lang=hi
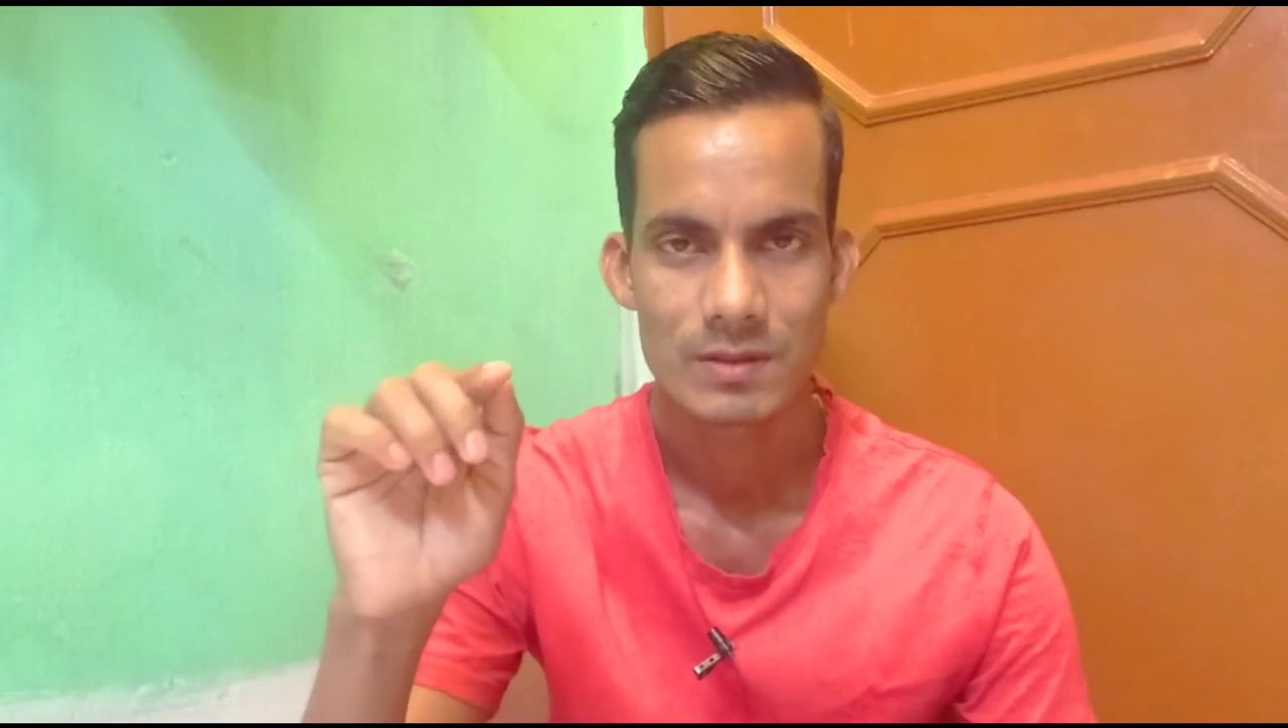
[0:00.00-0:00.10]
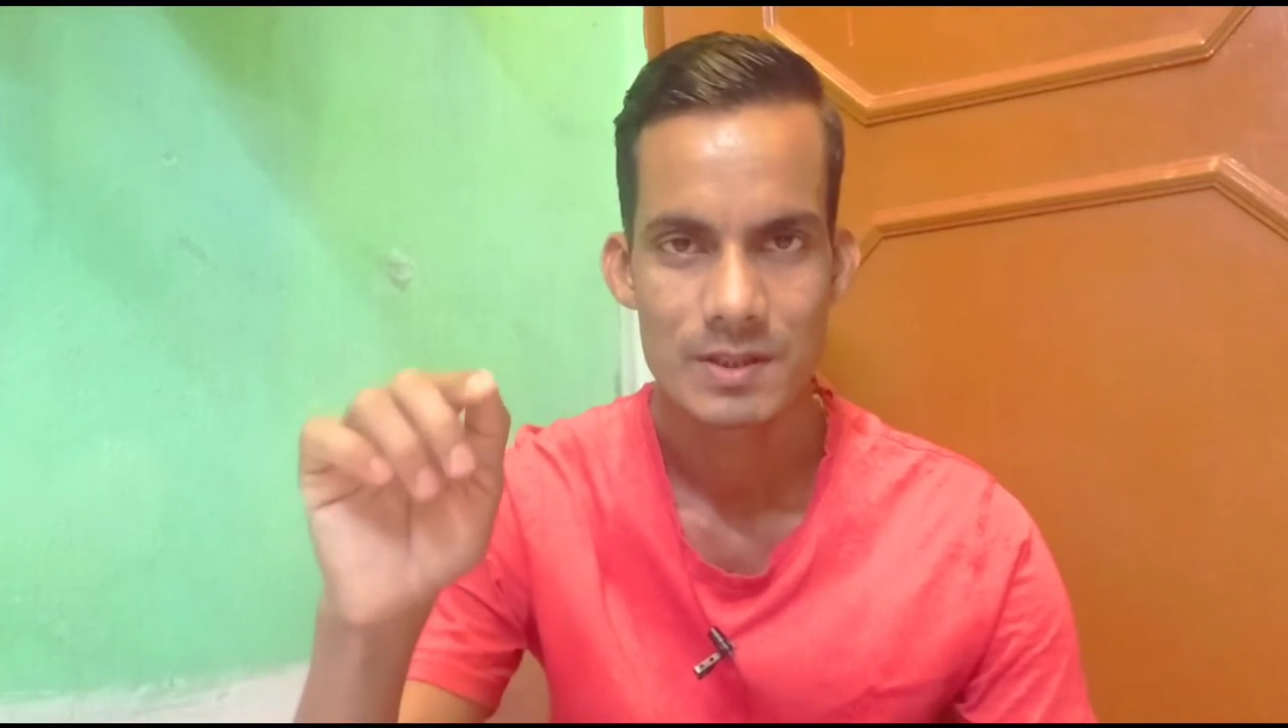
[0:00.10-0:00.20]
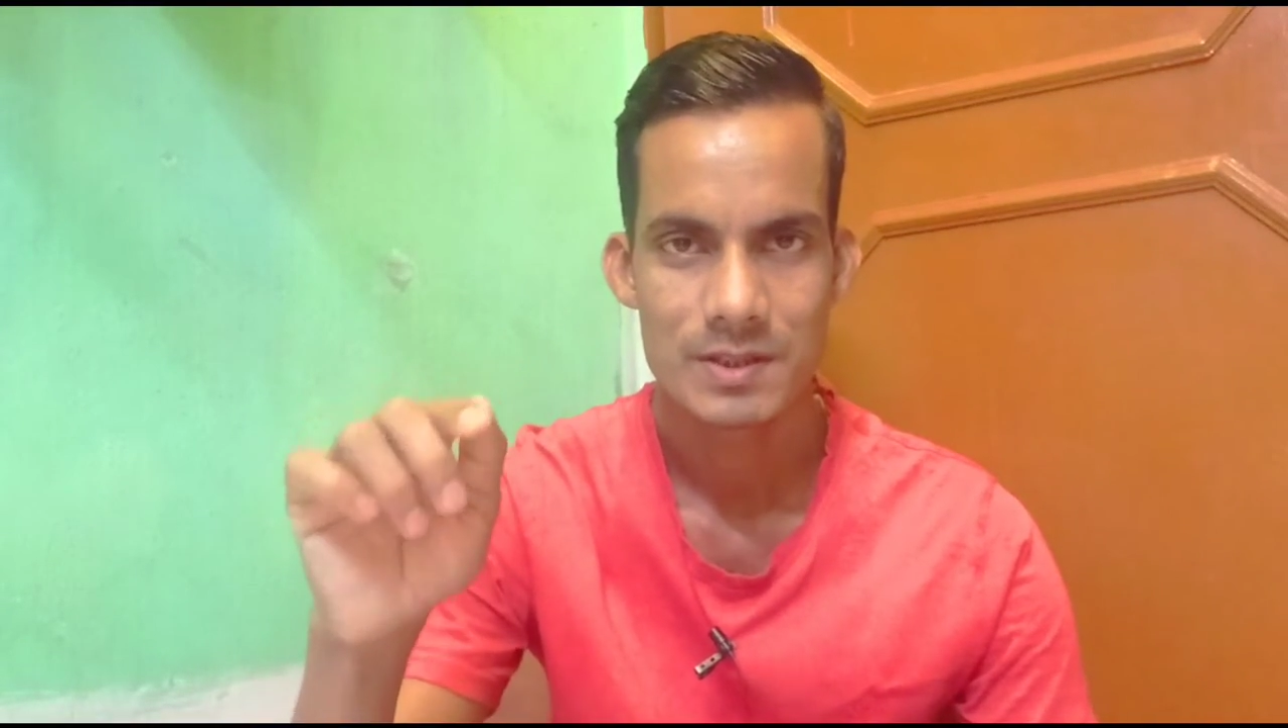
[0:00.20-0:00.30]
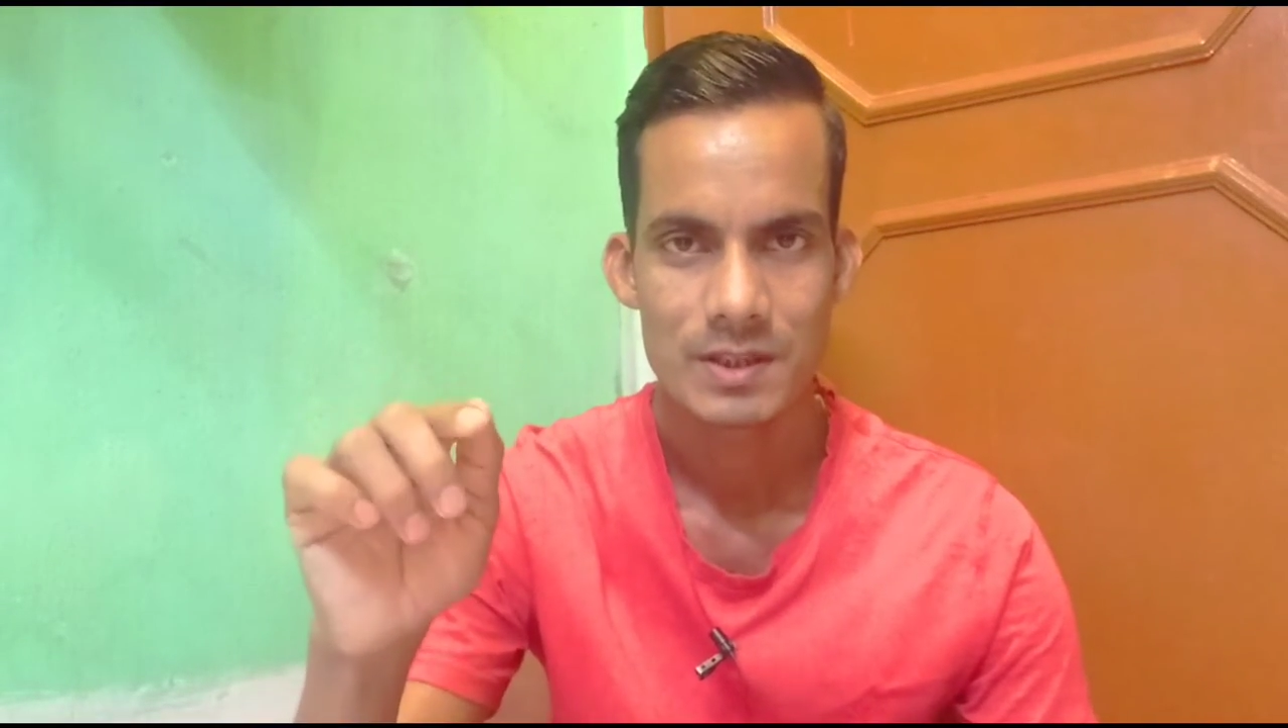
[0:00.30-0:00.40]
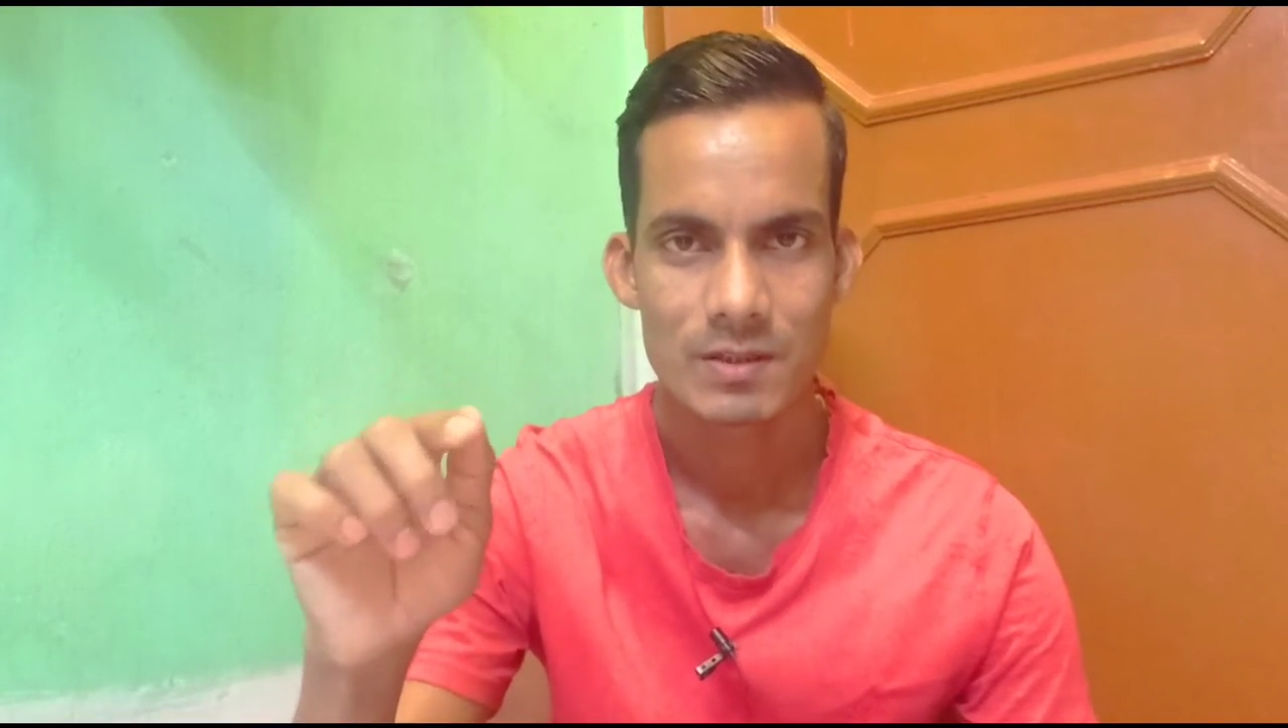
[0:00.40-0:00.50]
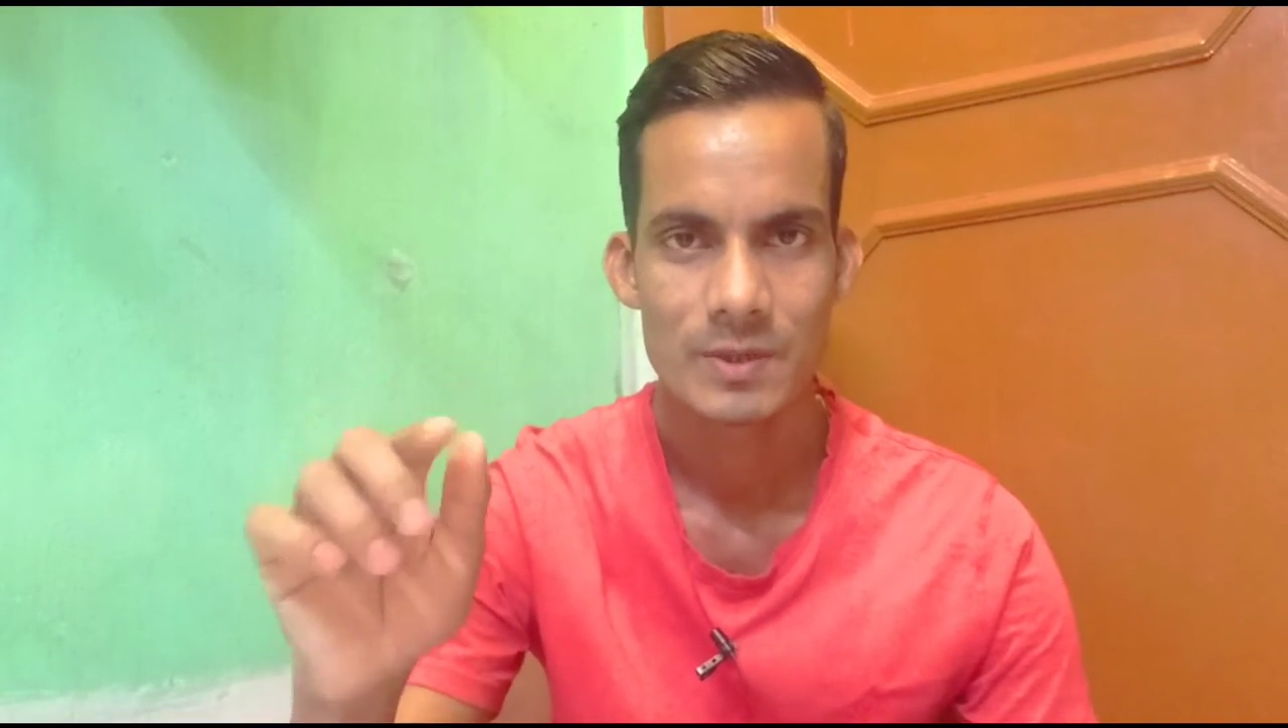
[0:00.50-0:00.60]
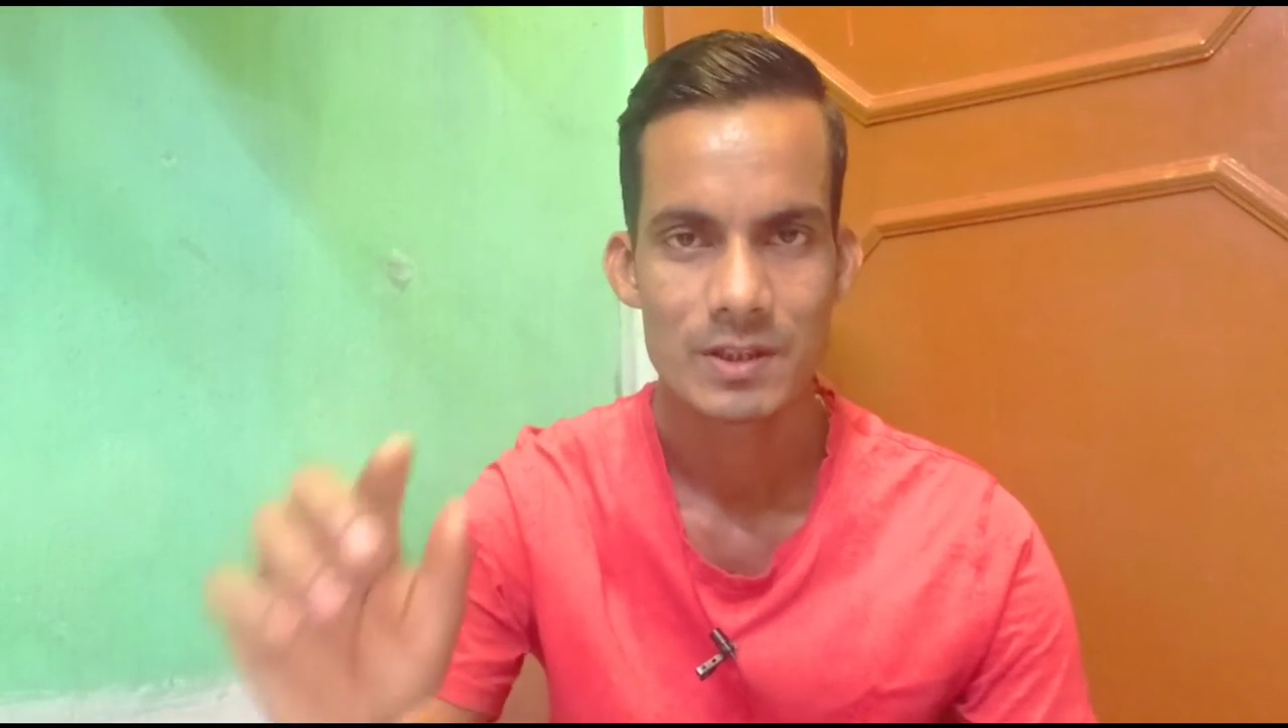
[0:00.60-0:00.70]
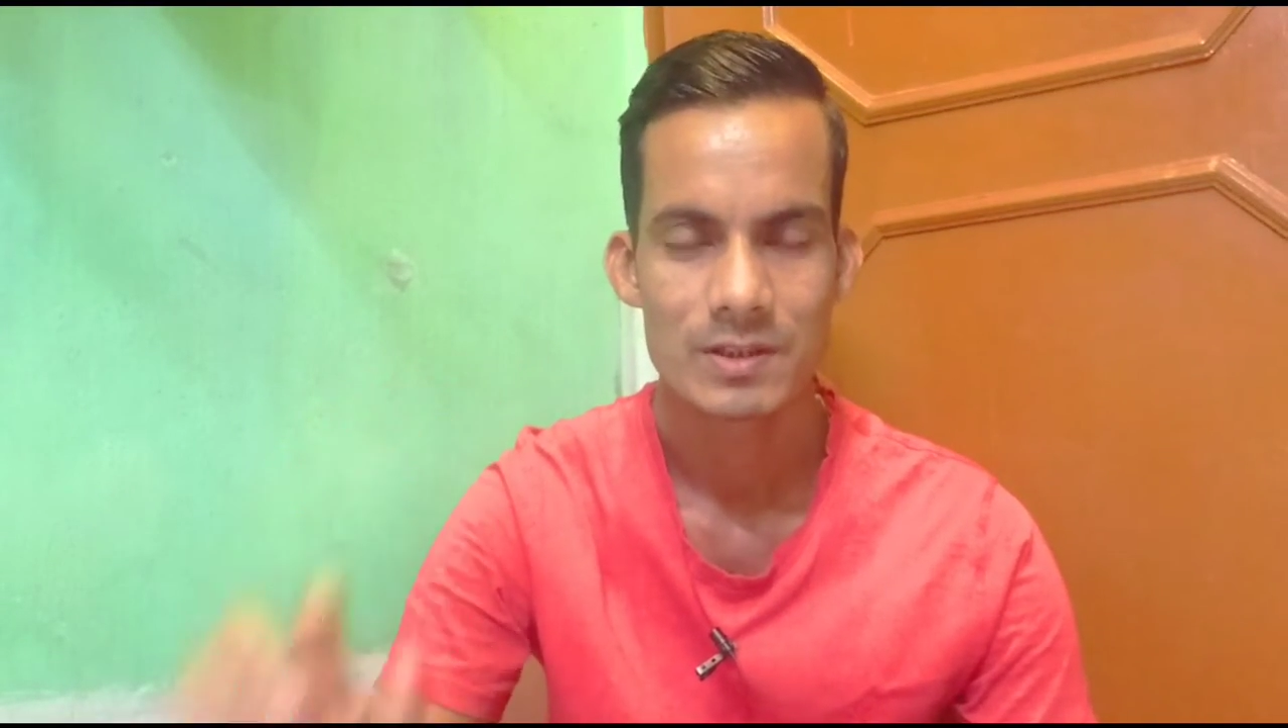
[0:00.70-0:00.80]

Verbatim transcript: नीचे कमेंट